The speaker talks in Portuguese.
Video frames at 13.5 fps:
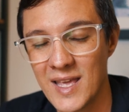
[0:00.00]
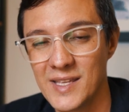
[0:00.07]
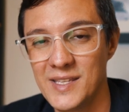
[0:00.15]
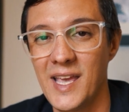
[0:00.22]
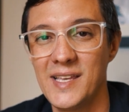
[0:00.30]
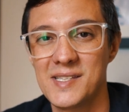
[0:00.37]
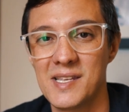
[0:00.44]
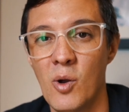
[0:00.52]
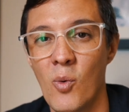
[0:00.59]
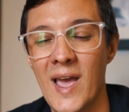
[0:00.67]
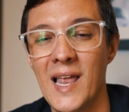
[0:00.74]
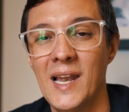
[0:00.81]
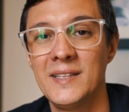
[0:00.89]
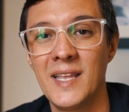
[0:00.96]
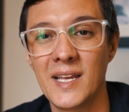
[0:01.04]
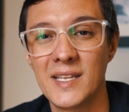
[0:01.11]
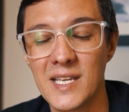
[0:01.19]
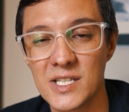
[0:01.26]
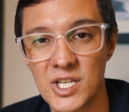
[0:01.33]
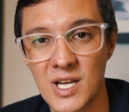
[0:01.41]
E aí, se não é, ele tem que
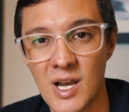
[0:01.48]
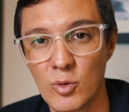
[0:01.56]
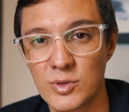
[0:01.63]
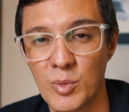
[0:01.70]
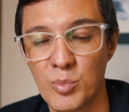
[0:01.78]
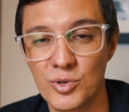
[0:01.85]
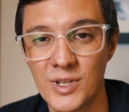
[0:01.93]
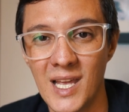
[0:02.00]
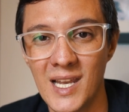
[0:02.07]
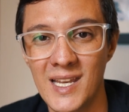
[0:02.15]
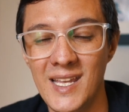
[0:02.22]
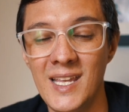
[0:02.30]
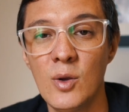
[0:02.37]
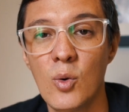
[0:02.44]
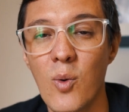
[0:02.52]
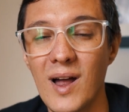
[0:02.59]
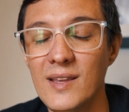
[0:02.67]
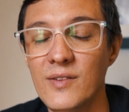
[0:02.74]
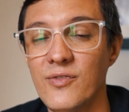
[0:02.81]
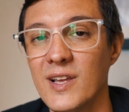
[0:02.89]
dedicar o tempo dele em
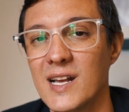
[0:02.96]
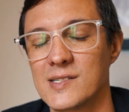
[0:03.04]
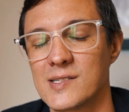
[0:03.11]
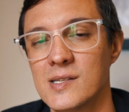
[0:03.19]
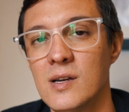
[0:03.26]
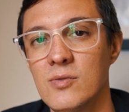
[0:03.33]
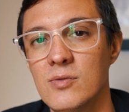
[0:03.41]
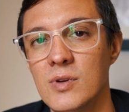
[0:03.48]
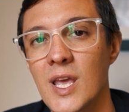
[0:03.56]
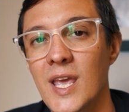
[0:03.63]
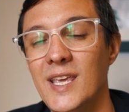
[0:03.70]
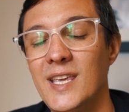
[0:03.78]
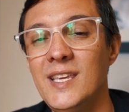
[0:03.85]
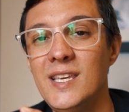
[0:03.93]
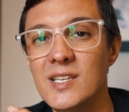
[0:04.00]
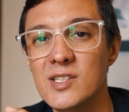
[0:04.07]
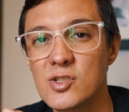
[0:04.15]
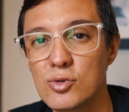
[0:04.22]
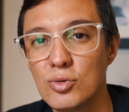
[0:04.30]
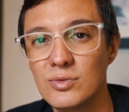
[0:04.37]
qualificação e em
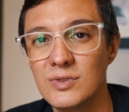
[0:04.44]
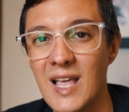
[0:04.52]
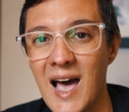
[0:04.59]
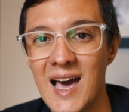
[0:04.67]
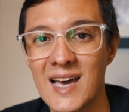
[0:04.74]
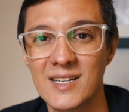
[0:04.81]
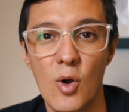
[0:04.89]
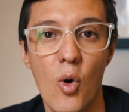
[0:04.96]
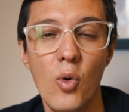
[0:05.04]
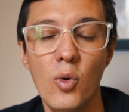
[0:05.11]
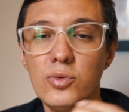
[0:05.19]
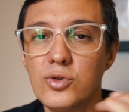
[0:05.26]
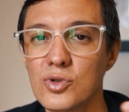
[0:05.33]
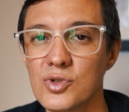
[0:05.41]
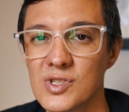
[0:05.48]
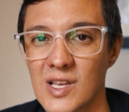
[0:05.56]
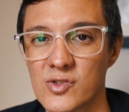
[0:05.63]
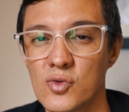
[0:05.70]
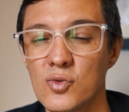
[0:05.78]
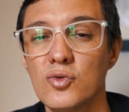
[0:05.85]
estudar outros
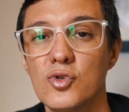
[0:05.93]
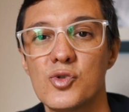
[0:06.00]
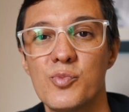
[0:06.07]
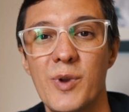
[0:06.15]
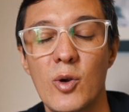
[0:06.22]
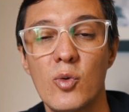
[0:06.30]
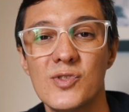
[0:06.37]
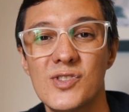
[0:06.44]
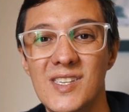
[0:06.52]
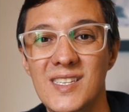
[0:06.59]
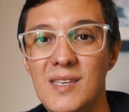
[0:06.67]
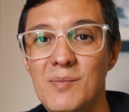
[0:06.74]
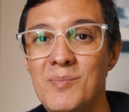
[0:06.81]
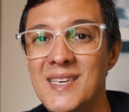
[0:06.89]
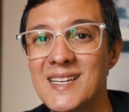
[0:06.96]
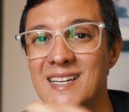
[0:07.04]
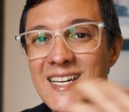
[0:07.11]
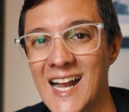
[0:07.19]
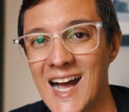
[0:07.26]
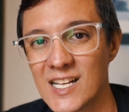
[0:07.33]
assuntos para conseguir
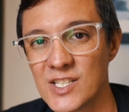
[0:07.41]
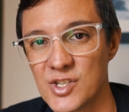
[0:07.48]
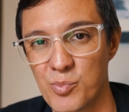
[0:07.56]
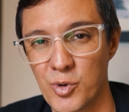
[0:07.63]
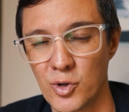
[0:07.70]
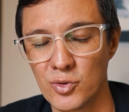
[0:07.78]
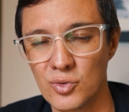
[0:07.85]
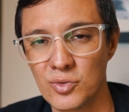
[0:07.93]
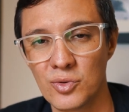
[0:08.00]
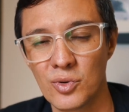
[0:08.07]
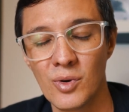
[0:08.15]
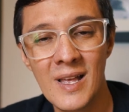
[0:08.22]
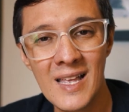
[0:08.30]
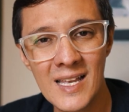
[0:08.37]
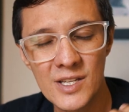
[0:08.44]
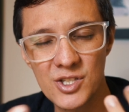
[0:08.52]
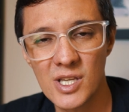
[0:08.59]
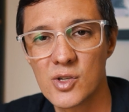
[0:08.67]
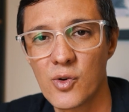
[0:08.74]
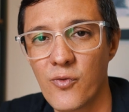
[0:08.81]
migrar de produto.
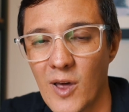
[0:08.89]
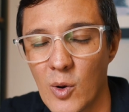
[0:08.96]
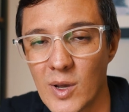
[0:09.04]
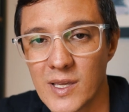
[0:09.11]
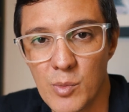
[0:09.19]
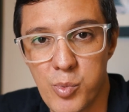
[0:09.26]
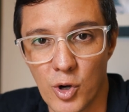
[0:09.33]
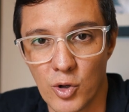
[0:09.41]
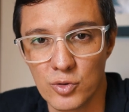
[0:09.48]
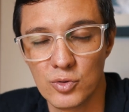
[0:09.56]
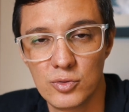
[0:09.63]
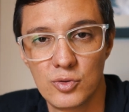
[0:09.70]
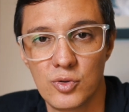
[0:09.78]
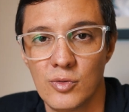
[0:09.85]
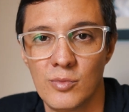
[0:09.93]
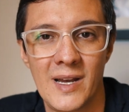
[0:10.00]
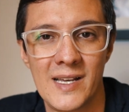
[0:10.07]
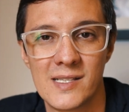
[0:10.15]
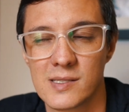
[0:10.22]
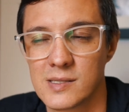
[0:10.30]
Gente, eu falo aqui produto,
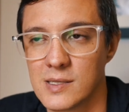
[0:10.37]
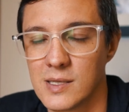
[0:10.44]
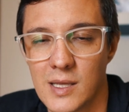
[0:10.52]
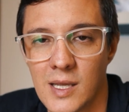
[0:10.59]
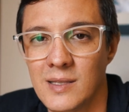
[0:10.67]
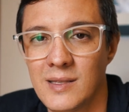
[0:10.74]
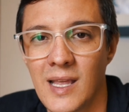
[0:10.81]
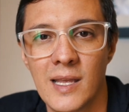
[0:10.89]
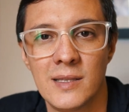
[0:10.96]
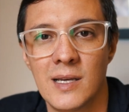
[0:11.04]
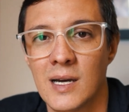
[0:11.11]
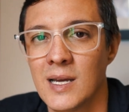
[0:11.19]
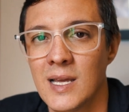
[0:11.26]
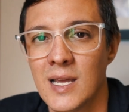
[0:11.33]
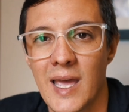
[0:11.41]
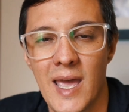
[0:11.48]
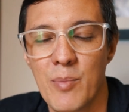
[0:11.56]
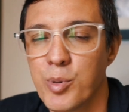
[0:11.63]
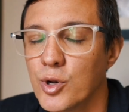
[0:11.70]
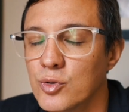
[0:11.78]
mas entenda,
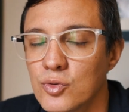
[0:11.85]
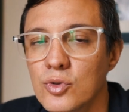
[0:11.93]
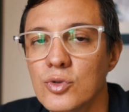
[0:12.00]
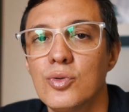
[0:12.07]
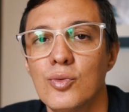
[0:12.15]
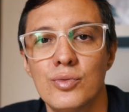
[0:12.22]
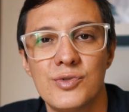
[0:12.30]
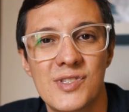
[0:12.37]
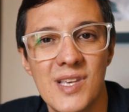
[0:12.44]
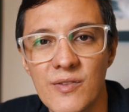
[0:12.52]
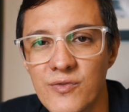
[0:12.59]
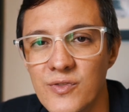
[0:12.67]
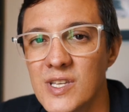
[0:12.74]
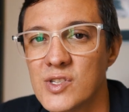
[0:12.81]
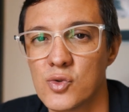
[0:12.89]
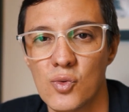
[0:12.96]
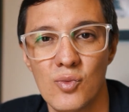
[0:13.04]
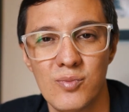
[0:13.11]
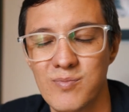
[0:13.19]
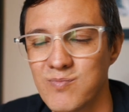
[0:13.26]
é produto,
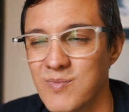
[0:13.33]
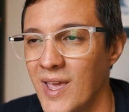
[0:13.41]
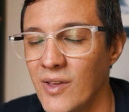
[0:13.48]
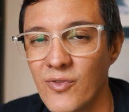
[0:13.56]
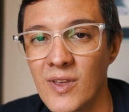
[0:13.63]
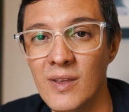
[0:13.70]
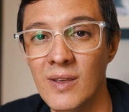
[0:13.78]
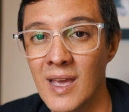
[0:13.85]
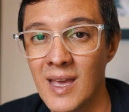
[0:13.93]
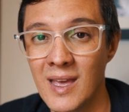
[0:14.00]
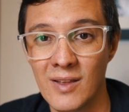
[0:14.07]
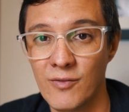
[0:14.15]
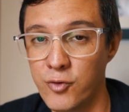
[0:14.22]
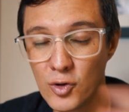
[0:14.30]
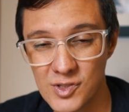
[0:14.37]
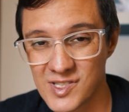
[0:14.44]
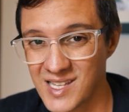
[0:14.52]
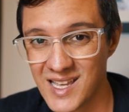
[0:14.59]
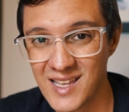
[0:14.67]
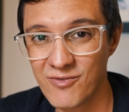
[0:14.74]
serviço, enfim
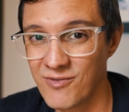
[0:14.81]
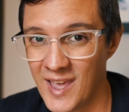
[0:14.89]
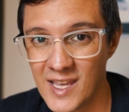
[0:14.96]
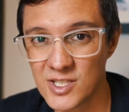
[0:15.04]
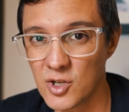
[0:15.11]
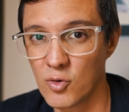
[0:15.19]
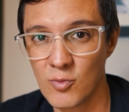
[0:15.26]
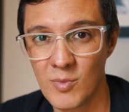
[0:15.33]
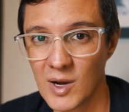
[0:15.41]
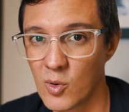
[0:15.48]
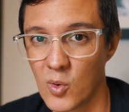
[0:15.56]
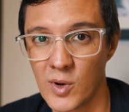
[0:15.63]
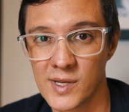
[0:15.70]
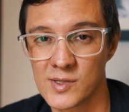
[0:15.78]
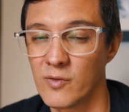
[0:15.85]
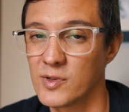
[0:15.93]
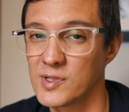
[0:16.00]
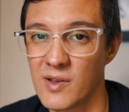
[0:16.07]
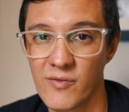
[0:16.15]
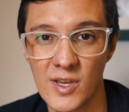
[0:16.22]
você vende alguma coisa, ou
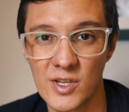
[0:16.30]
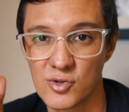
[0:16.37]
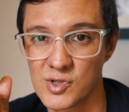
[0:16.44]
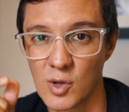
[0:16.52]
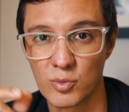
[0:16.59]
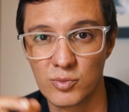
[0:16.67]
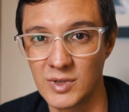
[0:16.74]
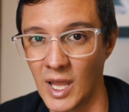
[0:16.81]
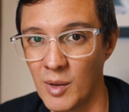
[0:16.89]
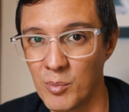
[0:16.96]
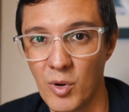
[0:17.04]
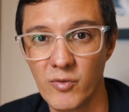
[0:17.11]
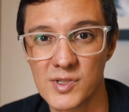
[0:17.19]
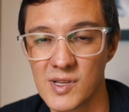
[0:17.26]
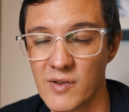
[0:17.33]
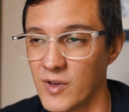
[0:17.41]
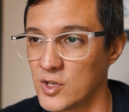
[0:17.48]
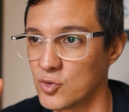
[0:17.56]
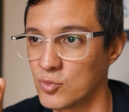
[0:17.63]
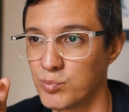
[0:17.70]
você vende o seu tempo, ou você
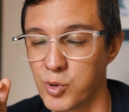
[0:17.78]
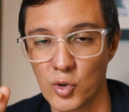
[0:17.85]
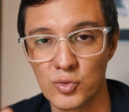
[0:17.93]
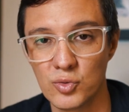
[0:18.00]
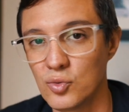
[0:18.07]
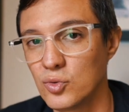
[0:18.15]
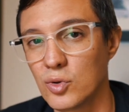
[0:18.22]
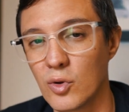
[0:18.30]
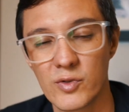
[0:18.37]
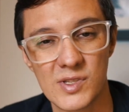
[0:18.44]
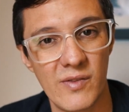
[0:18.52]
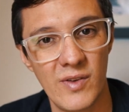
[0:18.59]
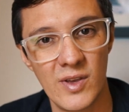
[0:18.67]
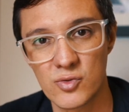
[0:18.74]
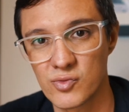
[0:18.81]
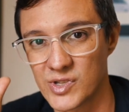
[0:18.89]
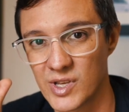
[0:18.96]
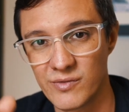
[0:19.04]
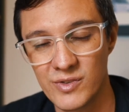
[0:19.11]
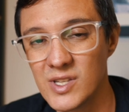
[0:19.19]
vende um produto, ou você vende um
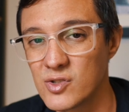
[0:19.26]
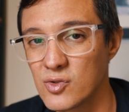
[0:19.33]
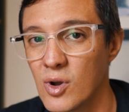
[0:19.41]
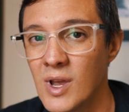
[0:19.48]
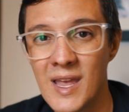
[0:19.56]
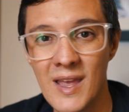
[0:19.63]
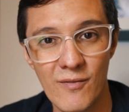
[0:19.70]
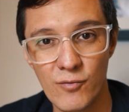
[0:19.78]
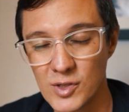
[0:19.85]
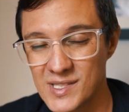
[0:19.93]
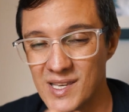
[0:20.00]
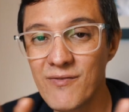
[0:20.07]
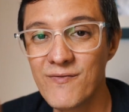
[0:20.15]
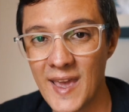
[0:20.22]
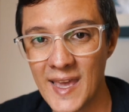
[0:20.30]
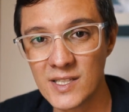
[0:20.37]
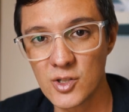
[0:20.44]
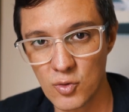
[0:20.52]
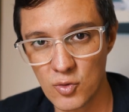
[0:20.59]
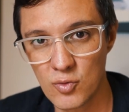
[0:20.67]
serviço, você
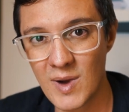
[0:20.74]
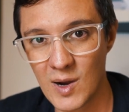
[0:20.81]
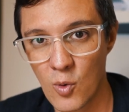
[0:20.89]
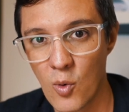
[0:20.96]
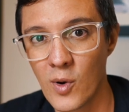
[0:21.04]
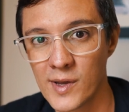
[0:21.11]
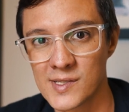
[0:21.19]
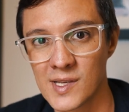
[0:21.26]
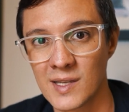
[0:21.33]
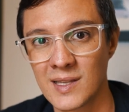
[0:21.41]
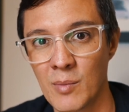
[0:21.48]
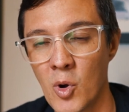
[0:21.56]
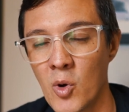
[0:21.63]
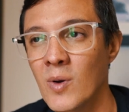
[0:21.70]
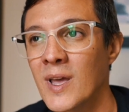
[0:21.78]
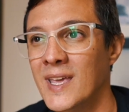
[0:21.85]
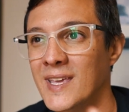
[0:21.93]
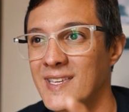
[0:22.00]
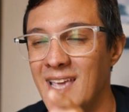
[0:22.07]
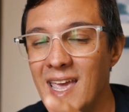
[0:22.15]
vende alguma coisa, tá bom?
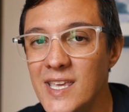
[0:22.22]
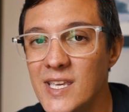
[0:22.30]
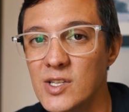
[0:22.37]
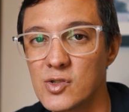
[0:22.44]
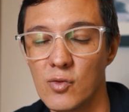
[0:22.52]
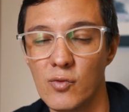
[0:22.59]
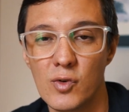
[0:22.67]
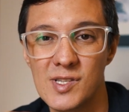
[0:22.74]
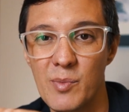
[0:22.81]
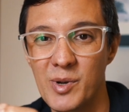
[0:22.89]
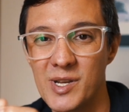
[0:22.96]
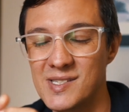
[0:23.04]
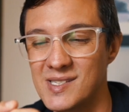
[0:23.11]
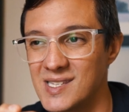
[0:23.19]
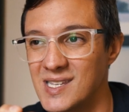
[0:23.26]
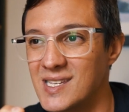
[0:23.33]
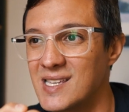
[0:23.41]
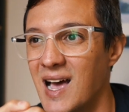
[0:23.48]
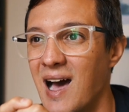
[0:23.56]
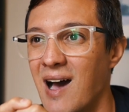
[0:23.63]
E é isso, você
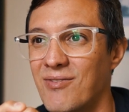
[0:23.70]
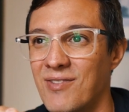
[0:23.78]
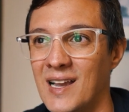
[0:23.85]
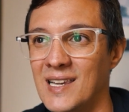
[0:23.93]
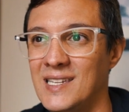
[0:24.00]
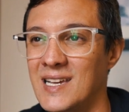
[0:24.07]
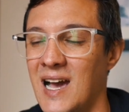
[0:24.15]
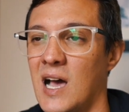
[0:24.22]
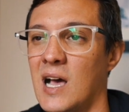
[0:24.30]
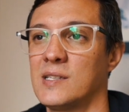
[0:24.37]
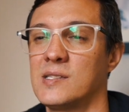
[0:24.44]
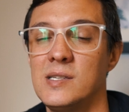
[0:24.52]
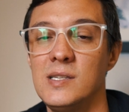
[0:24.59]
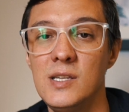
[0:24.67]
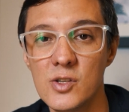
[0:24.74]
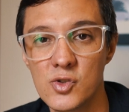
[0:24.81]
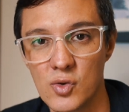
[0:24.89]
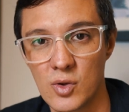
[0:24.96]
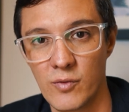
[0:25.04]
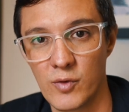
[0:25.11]
precisa avaliar se
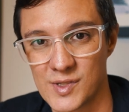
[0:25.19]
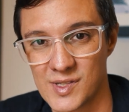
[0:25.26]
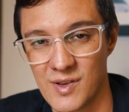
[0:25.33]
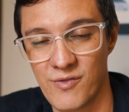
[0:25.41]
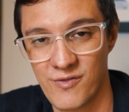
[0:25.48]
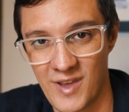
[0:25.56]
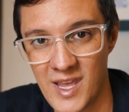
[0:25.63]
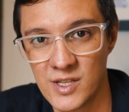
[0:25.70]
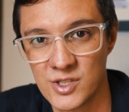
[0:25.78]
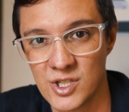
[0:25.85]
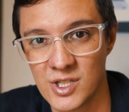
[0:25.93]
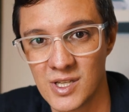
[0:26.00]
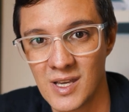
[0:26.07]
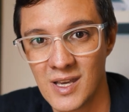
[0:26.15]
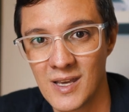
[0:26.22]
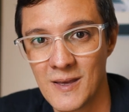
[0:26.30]
isso que você vende